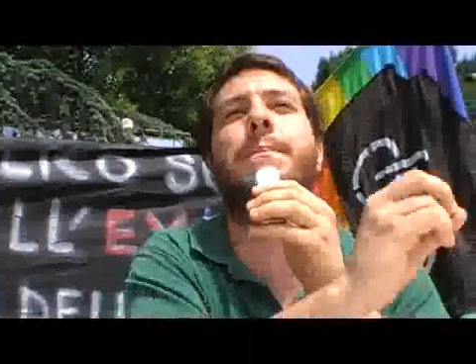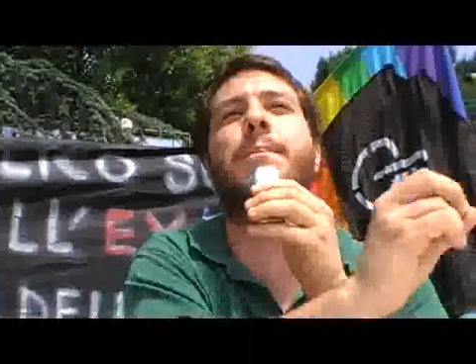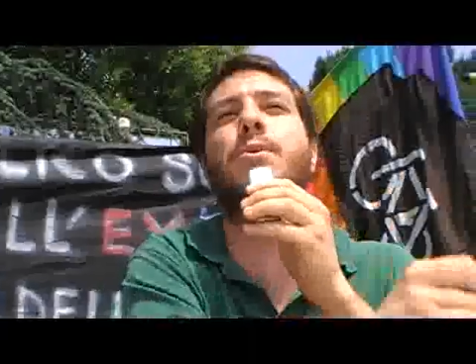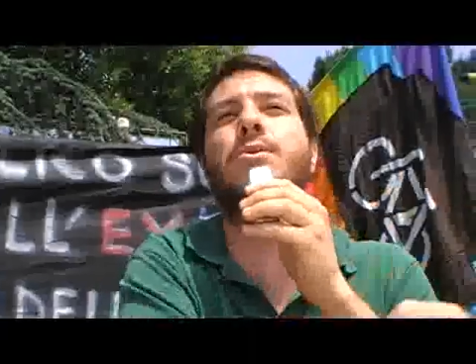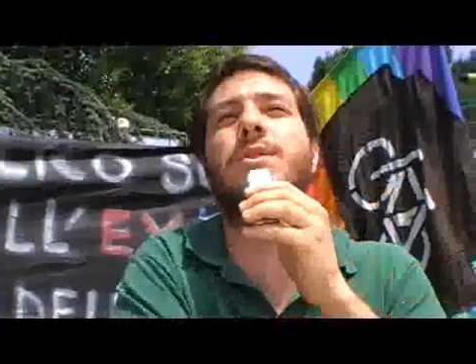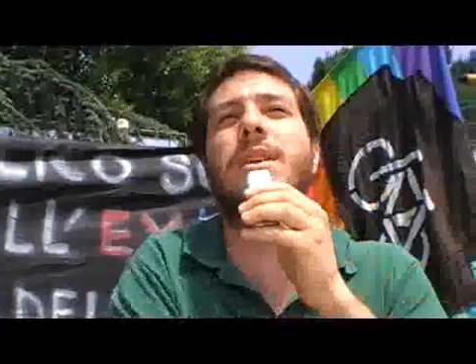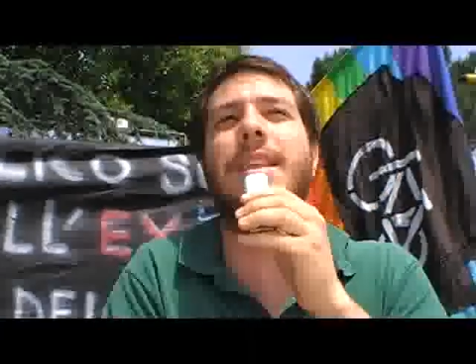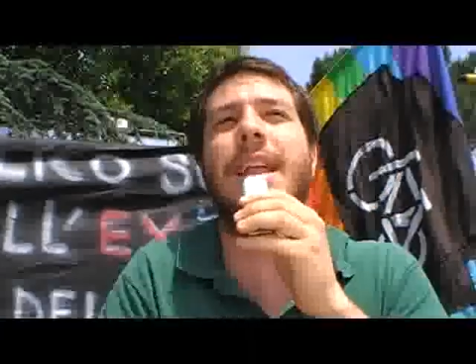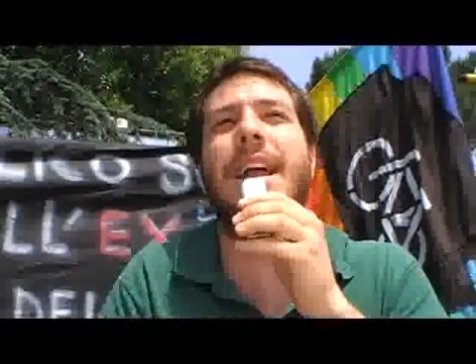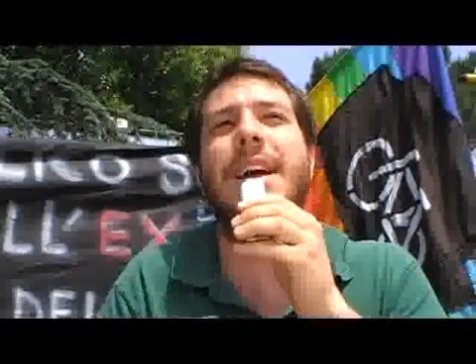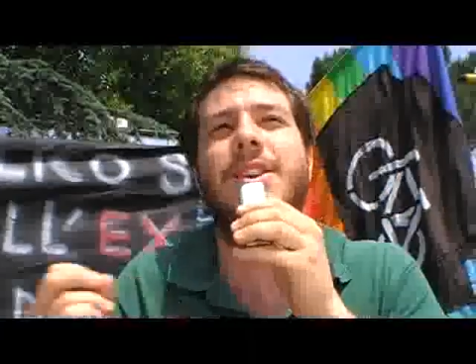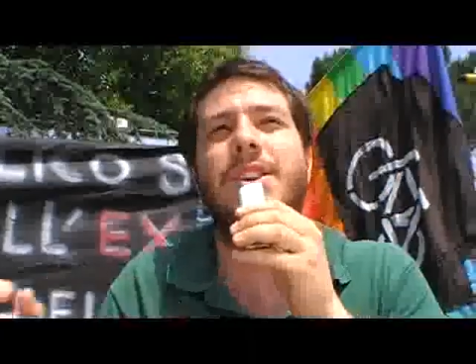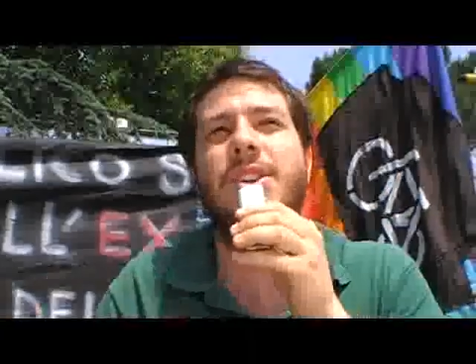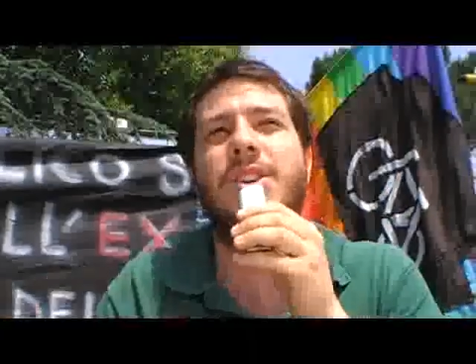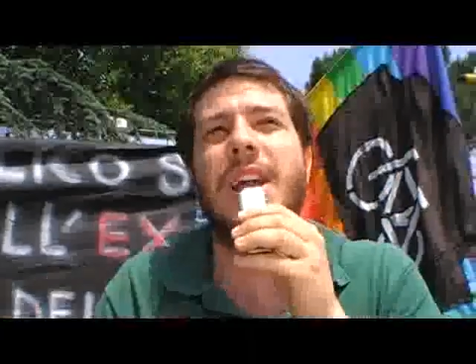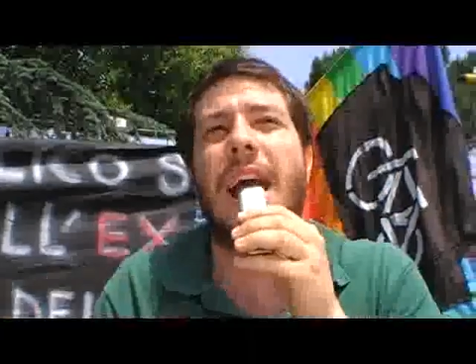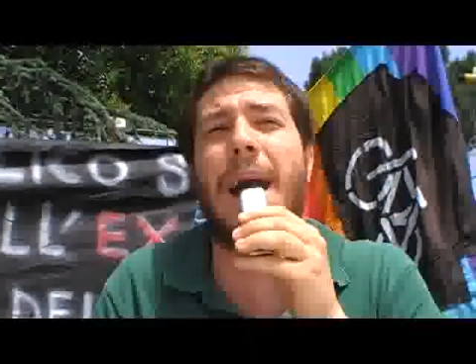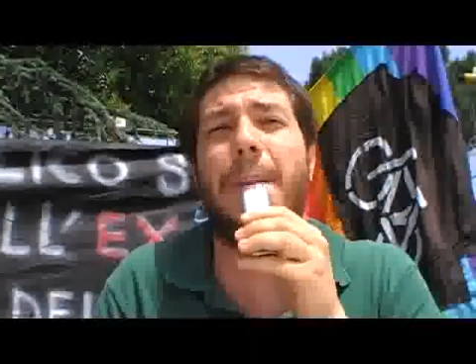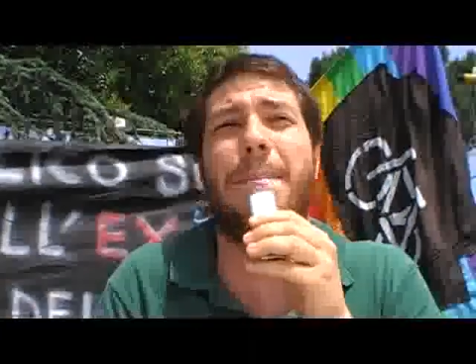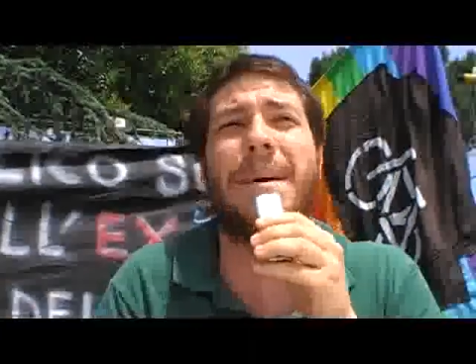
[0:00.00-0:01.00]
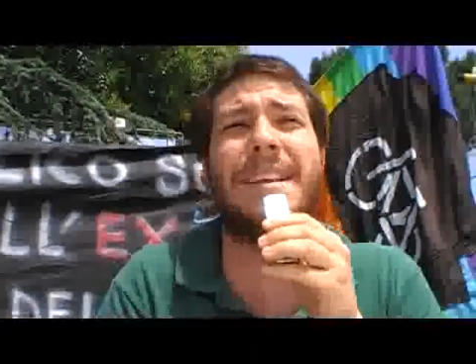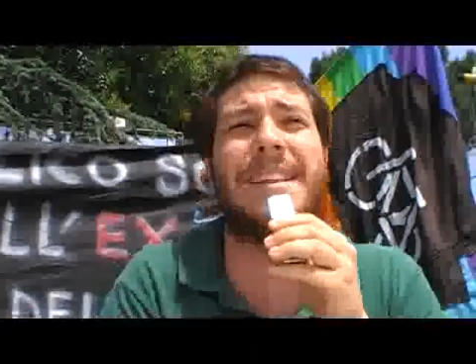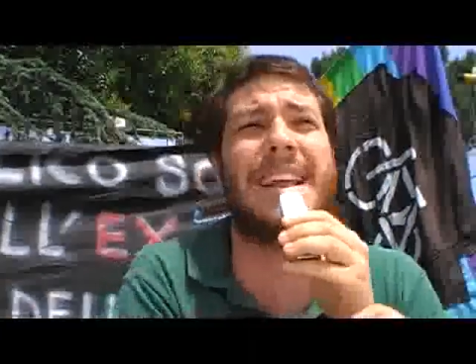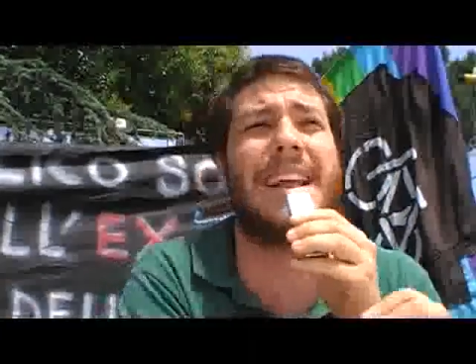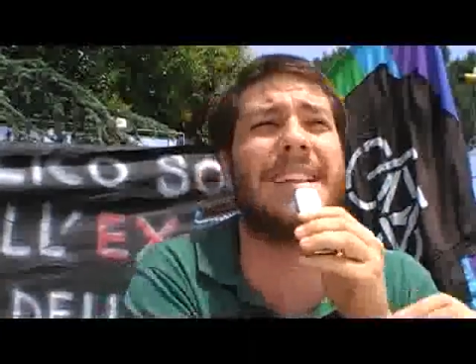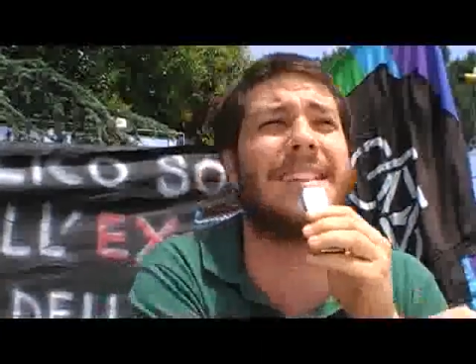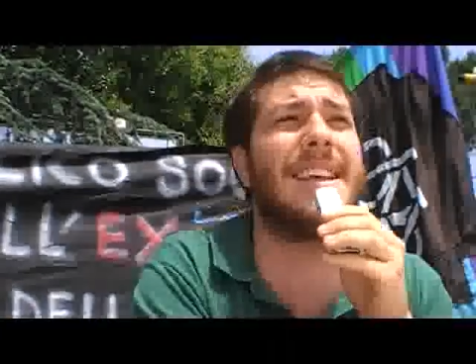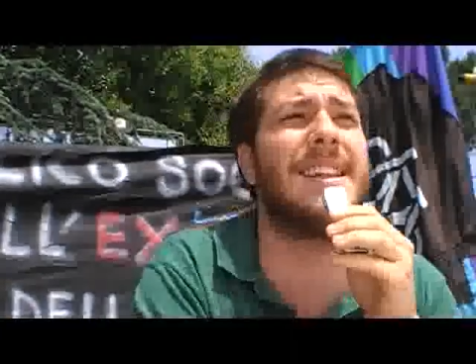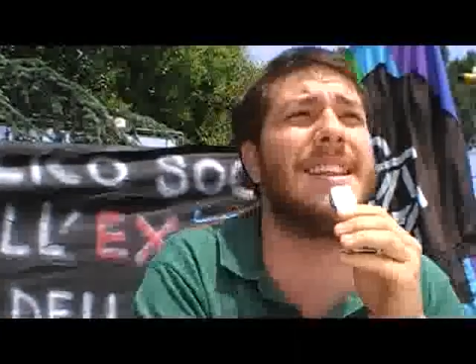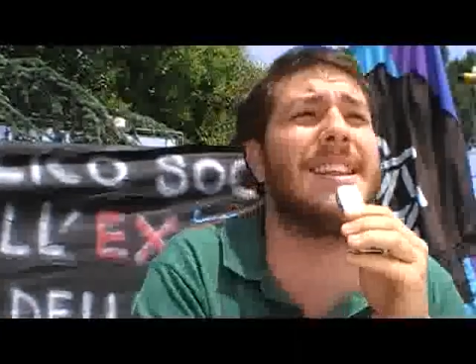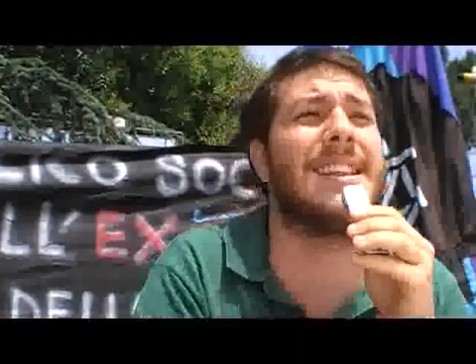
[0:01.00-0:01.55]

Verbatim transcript: punti della città abbastanza